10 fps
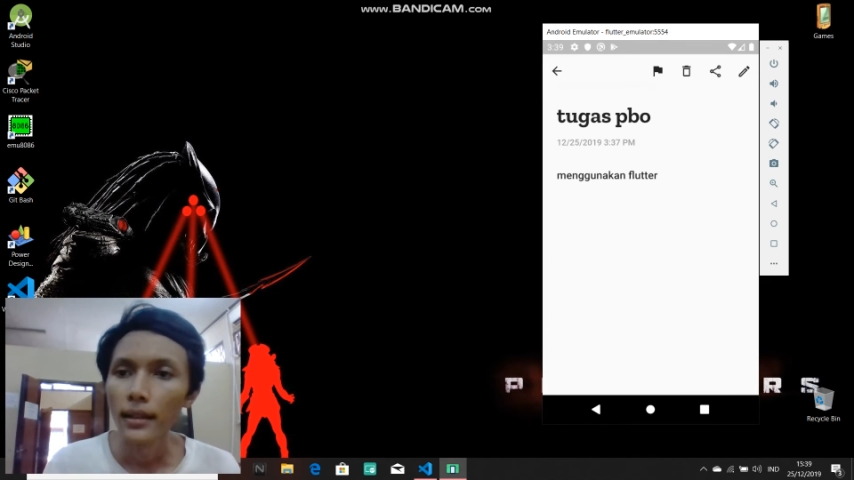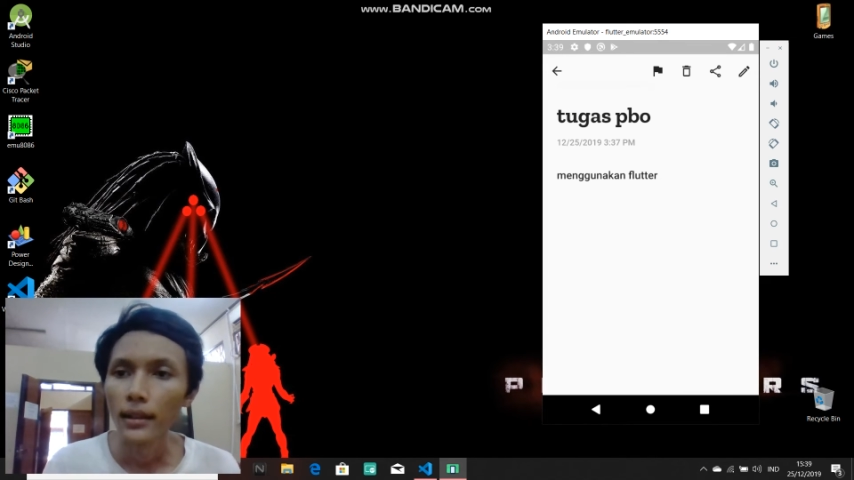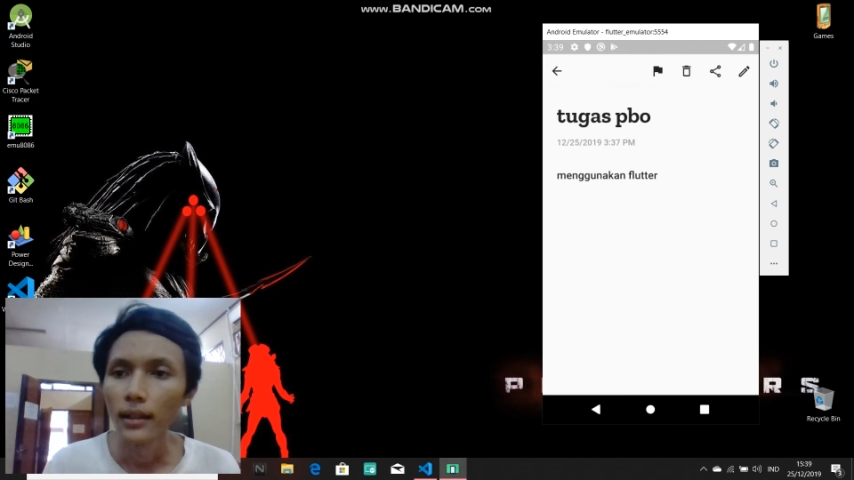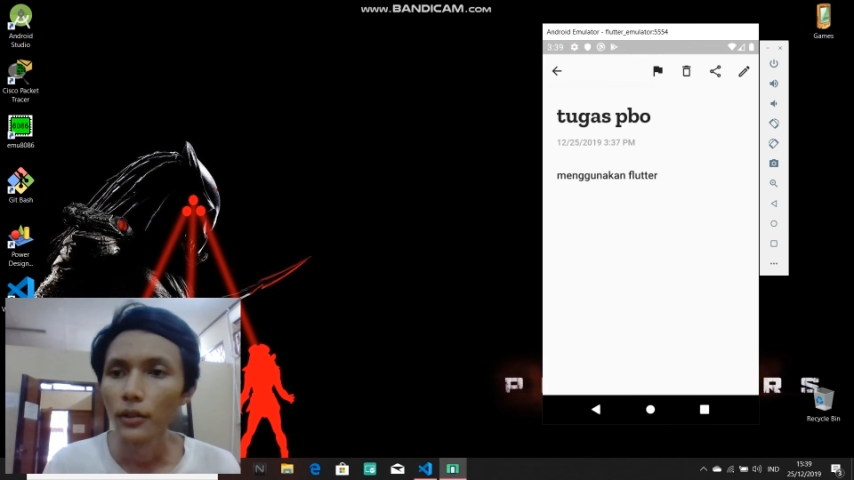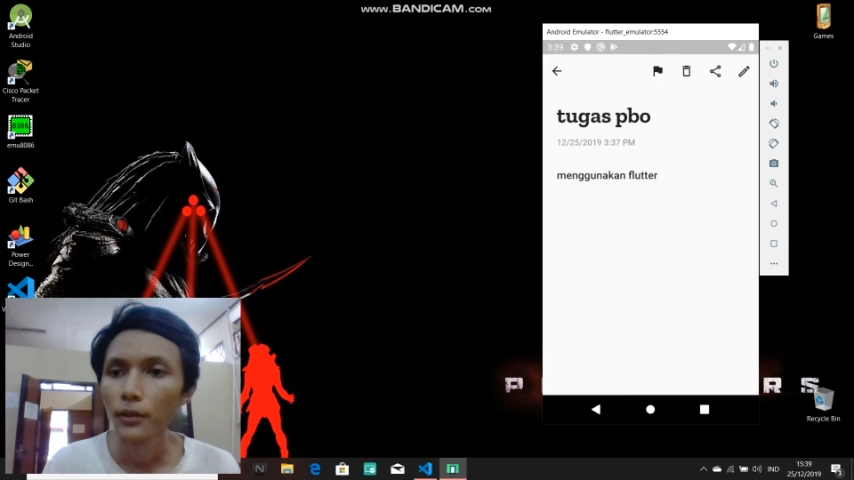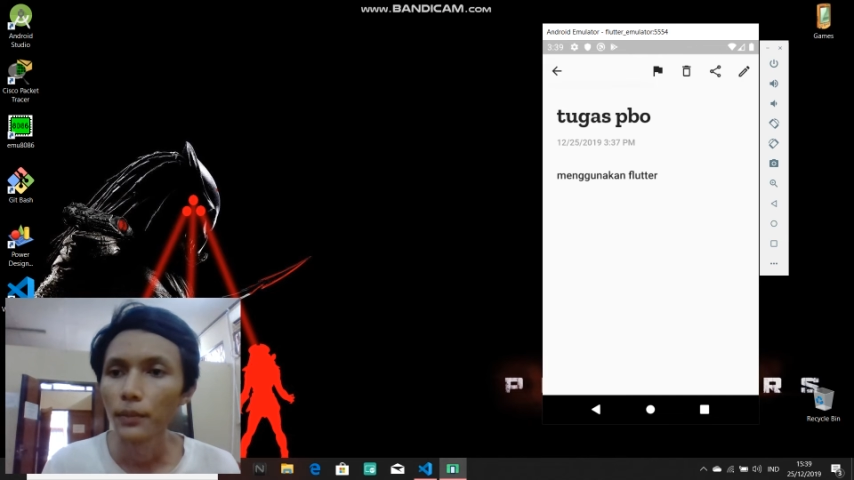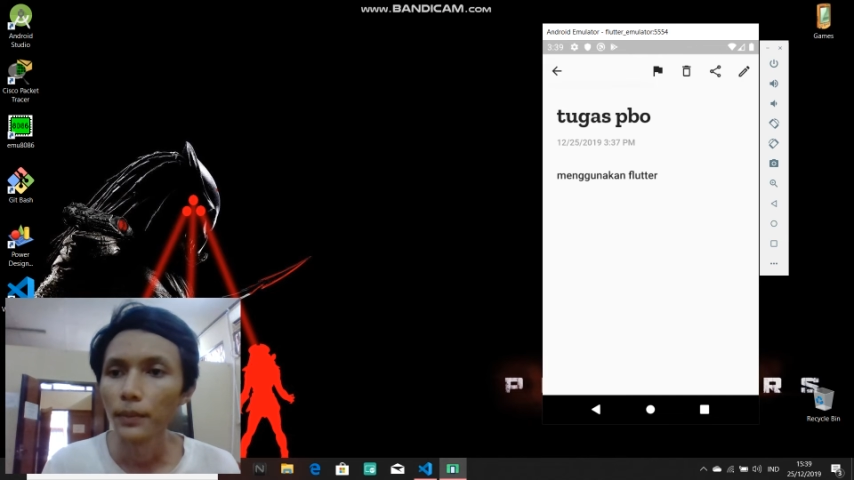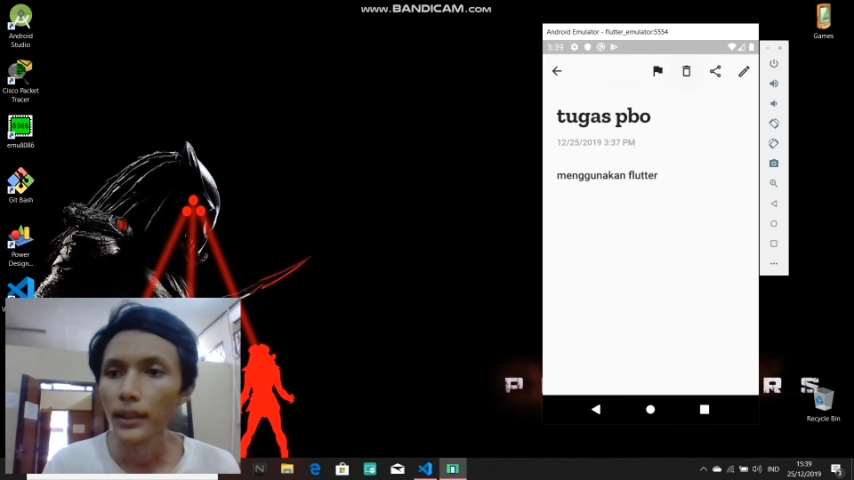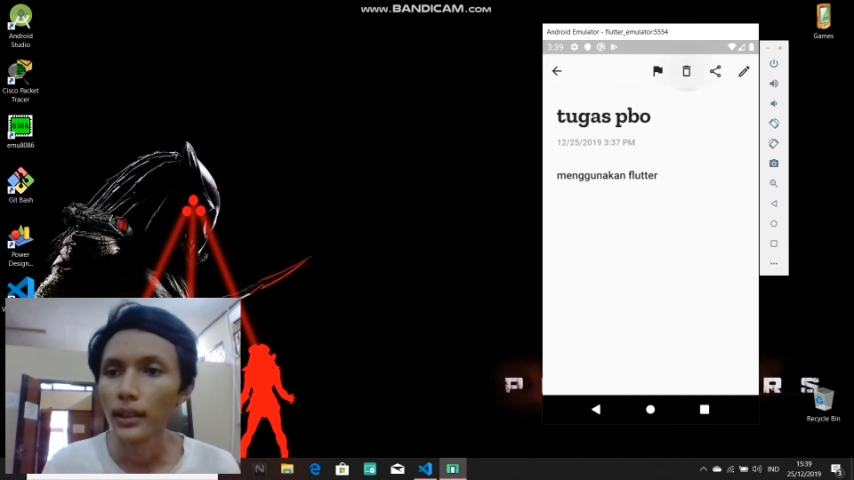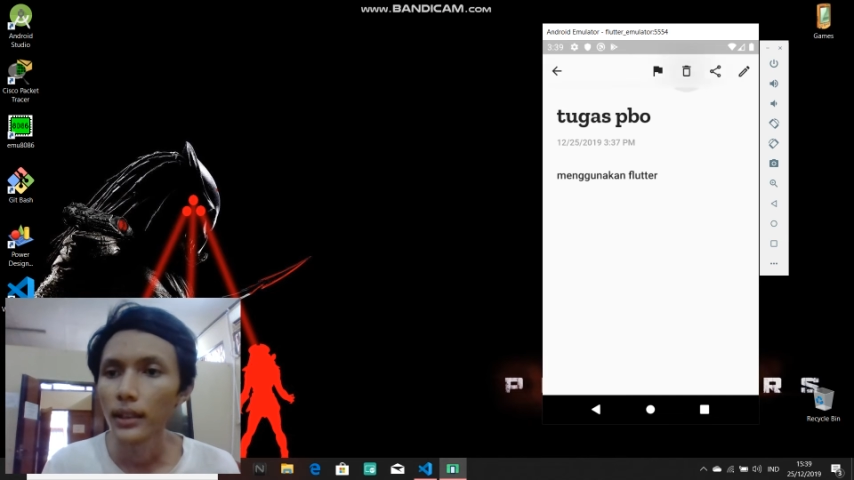lalu
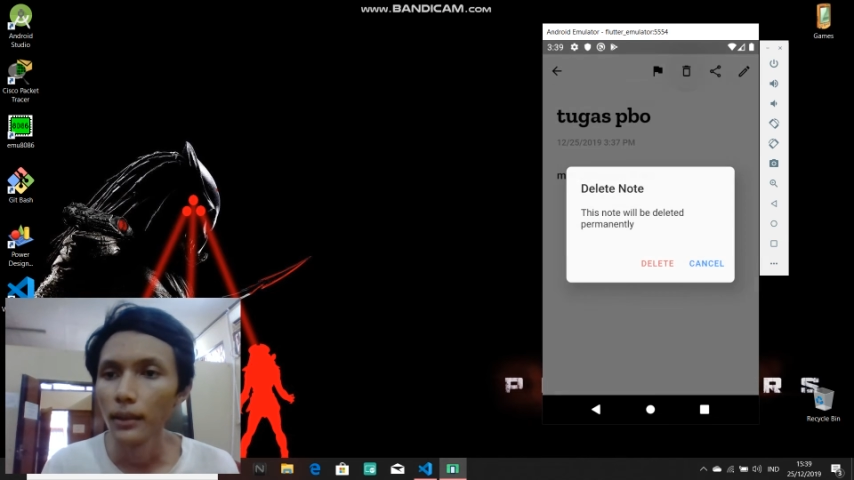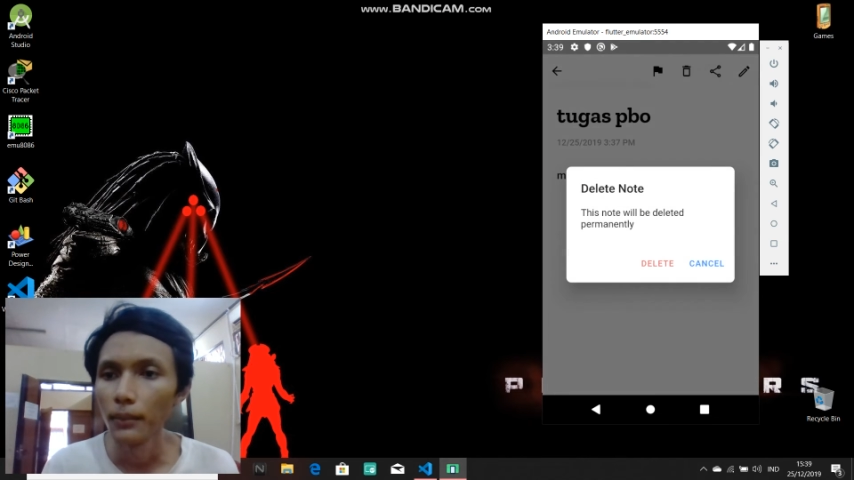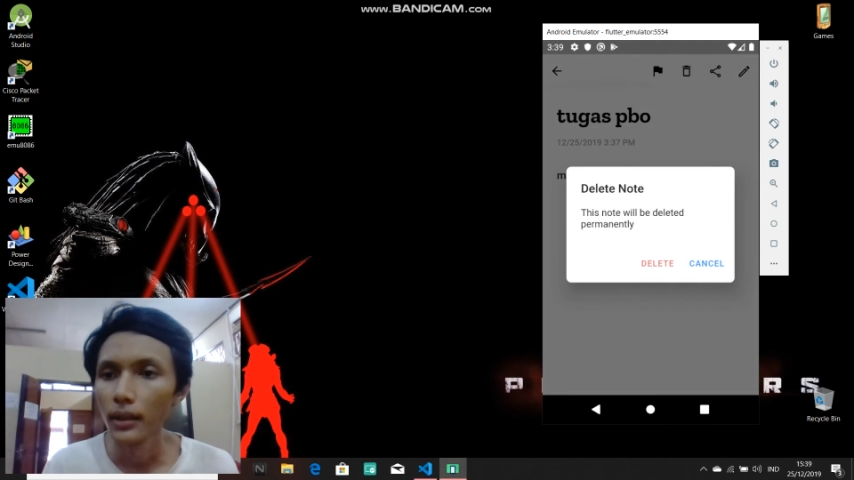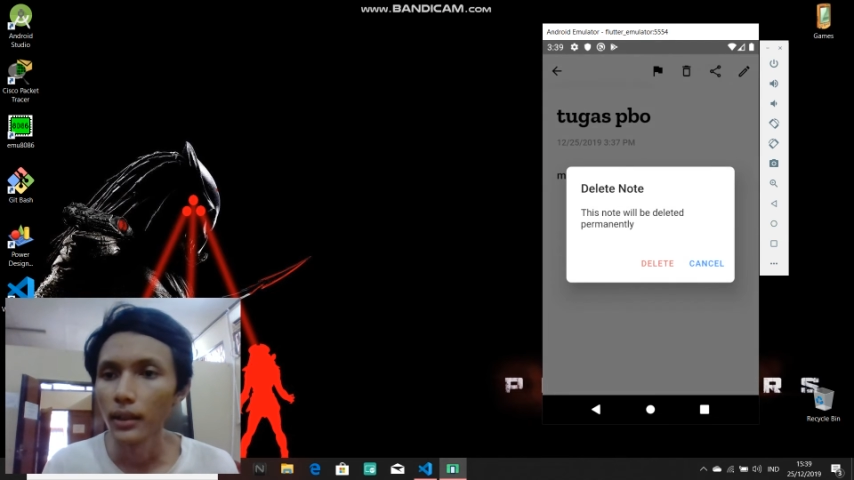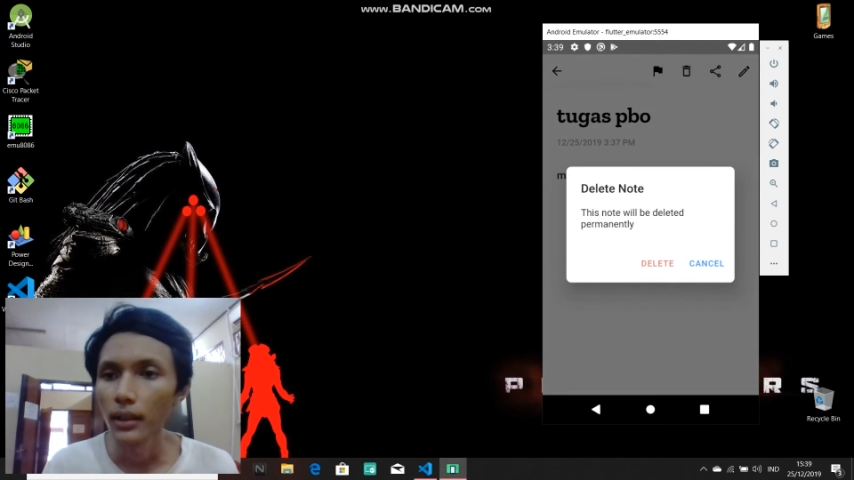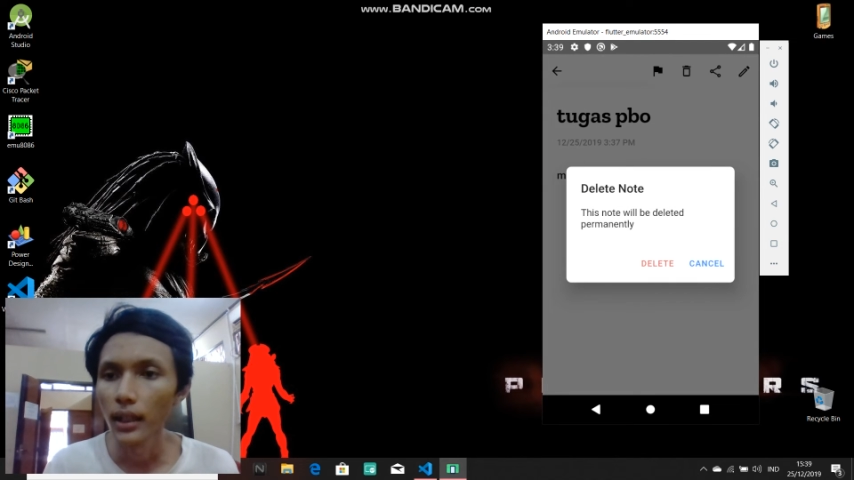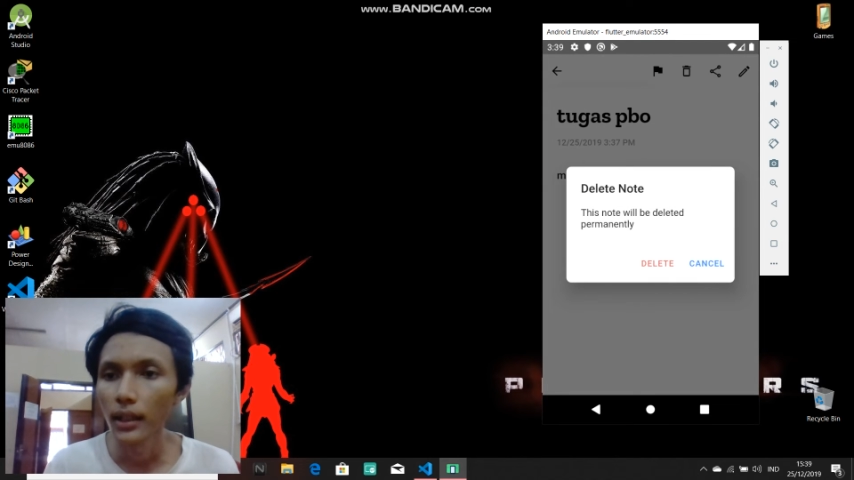pilih gambar